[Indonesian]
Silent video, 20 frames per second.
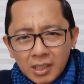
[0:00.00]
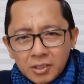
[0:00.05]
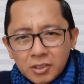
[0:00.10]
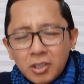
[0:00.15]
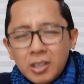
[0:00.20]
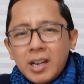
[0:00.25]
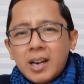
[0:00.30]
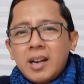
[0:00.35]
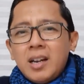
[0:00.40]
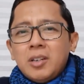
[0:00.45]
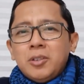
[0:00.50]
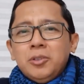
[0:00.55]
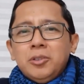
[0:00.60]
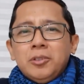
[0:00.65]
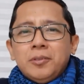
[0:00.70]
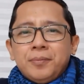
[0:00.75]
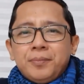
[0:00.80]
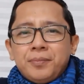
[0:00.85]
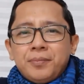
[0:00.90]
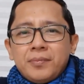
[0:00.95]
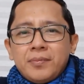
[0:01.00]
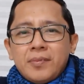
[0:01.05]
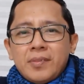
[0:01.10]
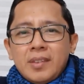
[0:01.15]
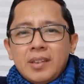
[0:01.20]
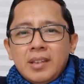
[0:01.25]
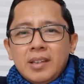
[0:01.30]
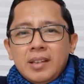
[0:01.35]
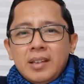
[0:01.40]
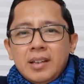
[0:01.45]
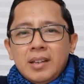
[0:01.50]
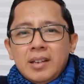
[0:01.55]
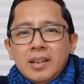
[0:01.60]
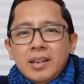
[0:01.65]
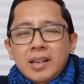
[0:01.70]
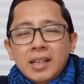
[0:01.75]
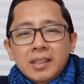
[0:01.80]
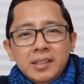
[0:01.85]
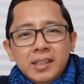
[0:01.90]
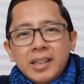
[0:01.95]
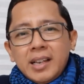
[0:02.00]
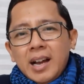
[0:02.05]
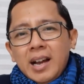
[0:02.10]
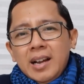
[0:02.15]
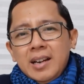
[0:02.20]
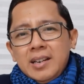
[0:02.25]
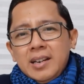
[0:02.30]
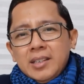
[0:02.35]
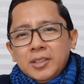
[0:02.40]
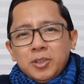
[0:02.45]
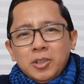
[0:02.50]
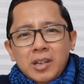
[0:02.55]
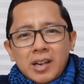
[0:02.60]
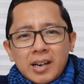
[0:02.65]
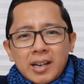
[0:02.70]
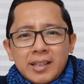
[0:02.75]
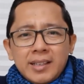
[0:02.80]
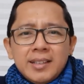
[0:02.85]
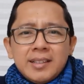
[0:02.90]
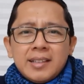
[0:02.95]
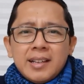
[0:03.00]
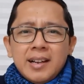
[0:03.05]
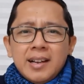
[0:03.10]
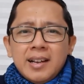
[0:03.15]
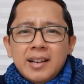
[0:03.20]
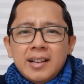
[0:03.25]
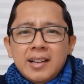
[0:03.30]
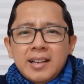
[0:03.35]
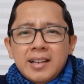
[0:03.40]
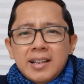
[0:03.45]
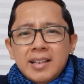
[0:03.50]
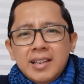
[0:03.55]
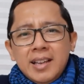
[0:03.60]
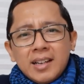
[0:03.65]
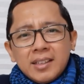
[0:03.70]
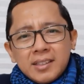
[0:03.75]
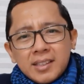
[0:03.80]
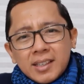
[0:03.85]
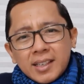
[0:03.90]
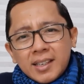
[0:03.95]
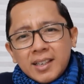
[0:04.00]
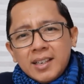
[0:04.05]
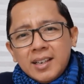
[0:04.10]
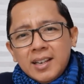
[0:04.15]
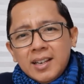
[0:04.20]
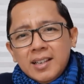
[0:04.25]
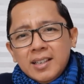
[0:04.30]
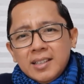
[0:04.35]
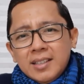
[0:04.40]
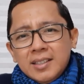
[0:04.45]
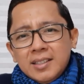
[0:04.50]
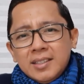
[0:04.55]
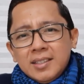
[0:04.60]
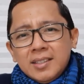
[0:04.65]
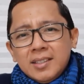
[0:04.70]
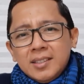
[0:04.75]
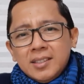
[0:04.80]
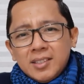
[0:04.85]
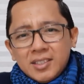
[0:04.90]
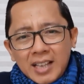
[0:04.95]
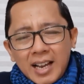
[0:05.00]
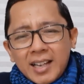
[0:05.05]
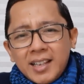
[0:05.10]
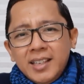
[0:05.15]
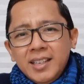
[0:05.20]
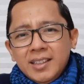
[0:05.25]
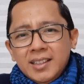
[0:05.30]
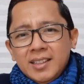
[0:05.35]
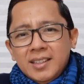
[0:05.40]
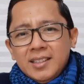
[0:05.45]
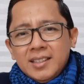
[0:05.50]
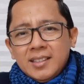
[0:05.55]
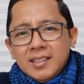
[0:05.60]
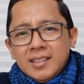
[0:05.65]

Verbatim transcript: Saudaraku, ketika ada saudara kita yang terkena sakit,